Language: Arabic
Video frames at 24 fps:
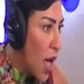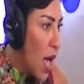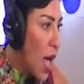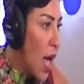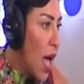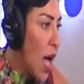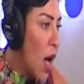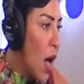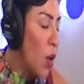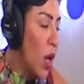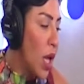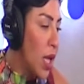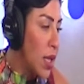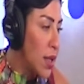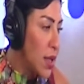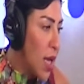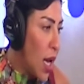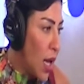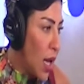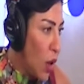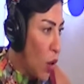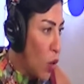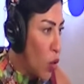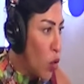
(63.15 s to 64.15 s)
او القطاع
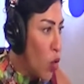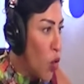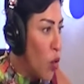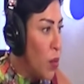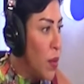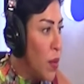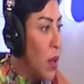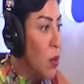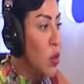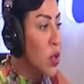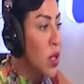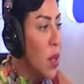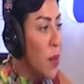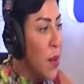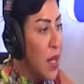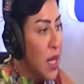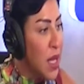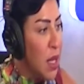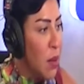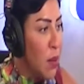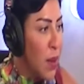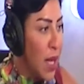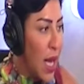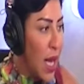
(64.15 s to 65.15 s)
الحكومي المتمثل
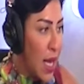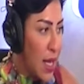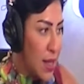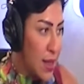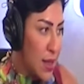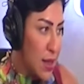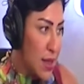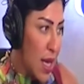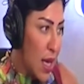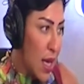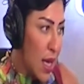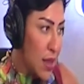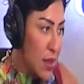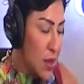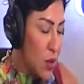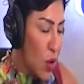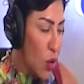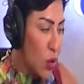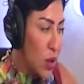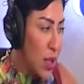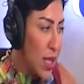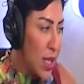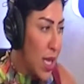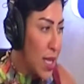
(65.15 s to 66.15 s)
بالهيئه
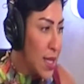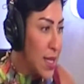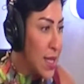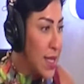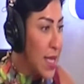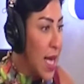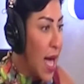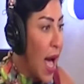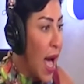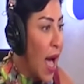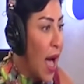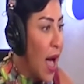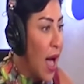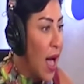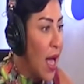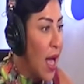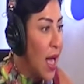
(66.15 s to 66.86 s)
السعوديه للسياحه